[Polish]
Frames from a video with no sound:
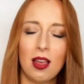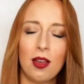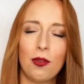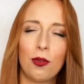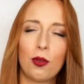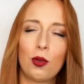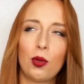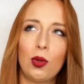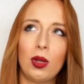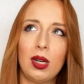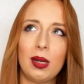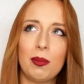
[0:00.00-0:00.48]
w
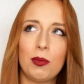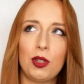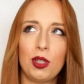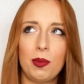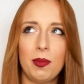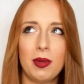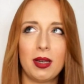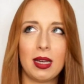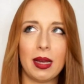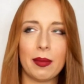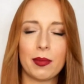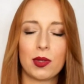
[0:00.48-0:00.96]
którym
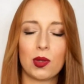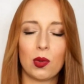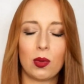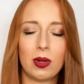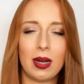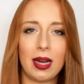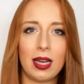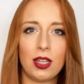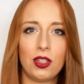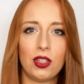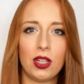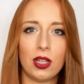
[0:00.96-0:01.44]
śmigam,
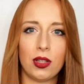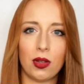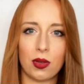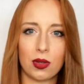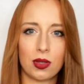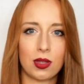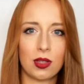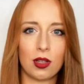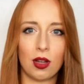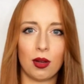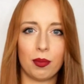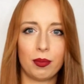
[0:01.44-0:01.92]
słuchajcie,
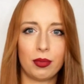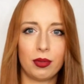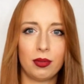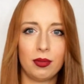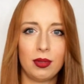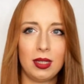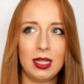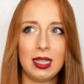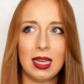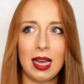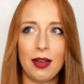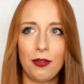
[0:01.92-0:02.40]
non-stop.
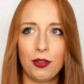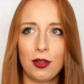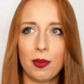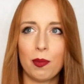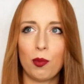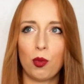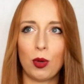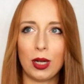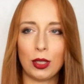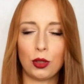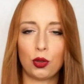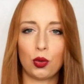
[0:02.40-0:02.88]
Ja w
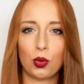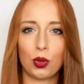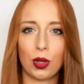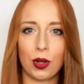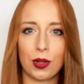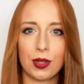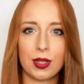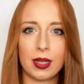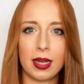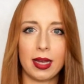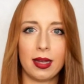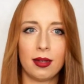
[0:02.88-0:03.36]
tym płaszczu
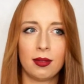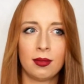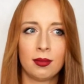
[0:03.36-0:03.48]
chodzę,